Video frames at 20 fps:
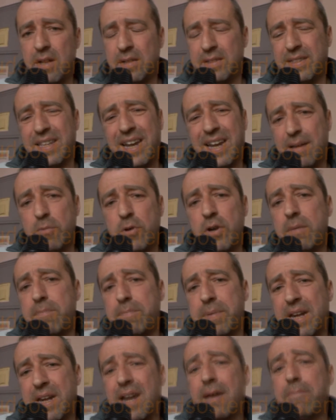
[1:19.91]
dall'amore
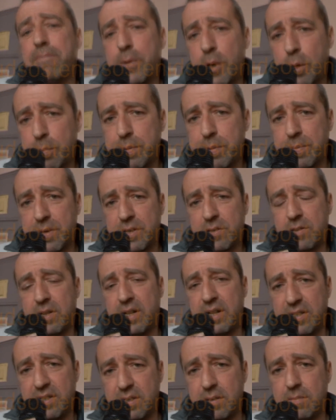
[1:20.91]
per la propria
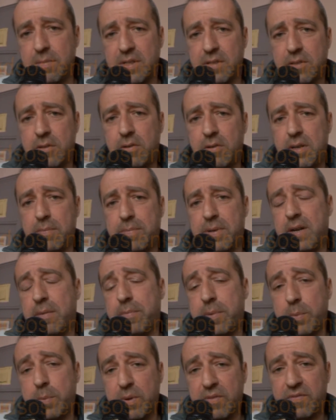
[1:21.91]
personalissima storia, per la
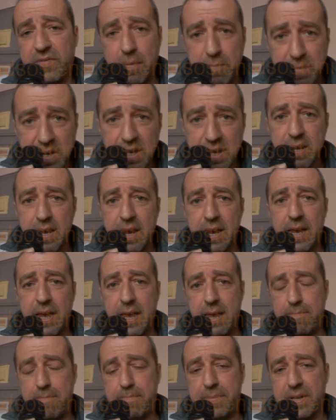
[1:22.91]
propria famiglia
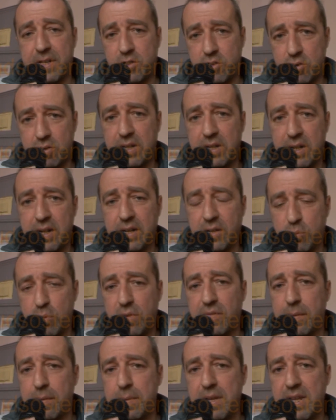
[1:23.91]
e per ciò che la
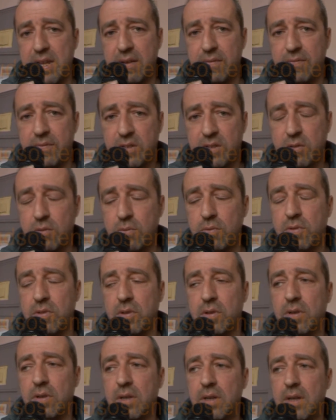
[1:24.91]
sua famiglia ha
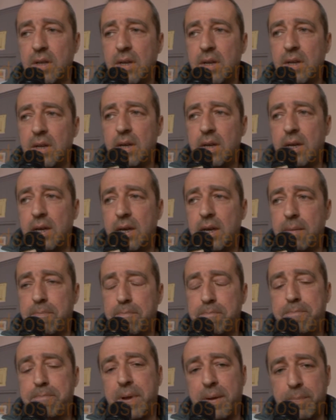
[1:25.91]
vissuto
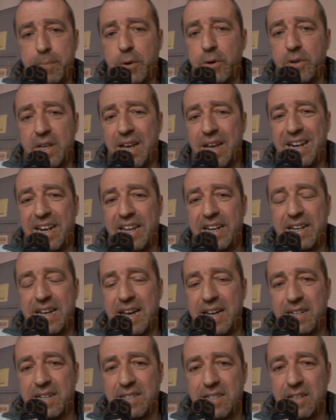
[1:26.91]
per poi
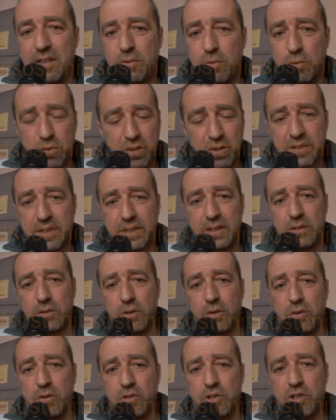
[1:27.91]
allargarsi a tutto il
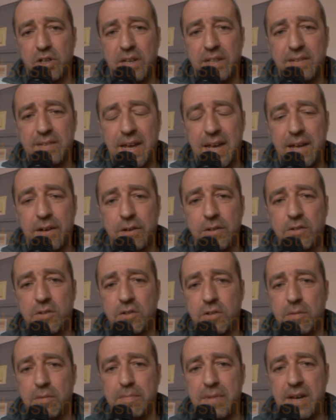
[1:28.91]
territorio cilentano,
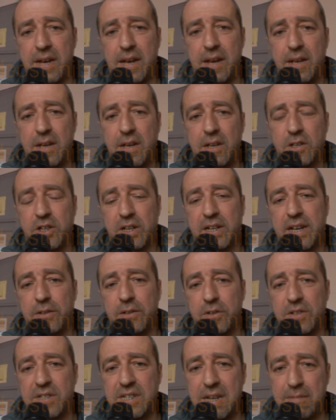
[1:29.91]
insomma,
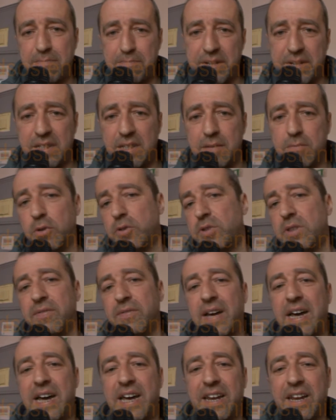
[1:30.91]
cercando sempre di
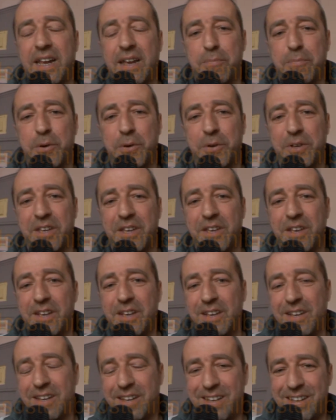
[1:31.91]
motivare poi
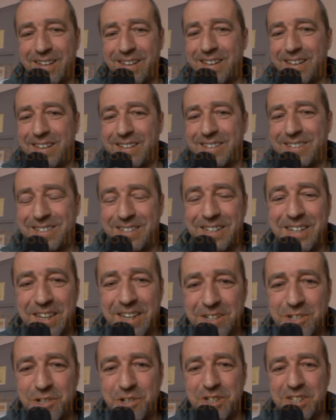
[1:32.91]
eh,
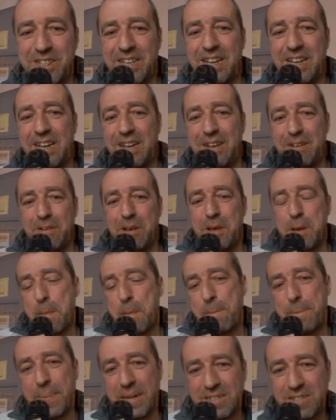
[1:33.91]
sinergia,
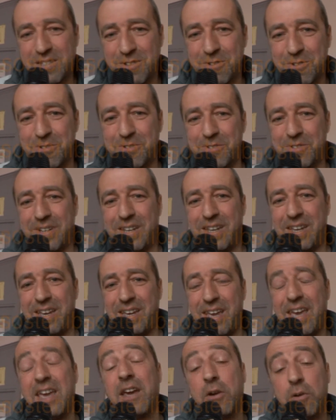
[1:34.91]

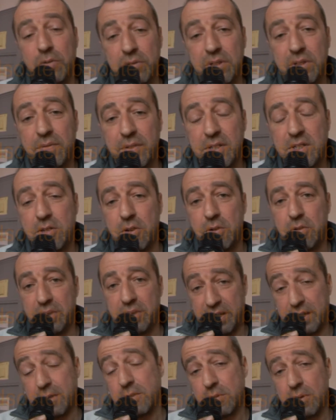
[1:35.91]
passione e
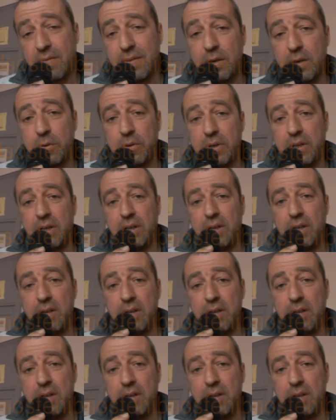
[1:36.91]
condivisione che sono valori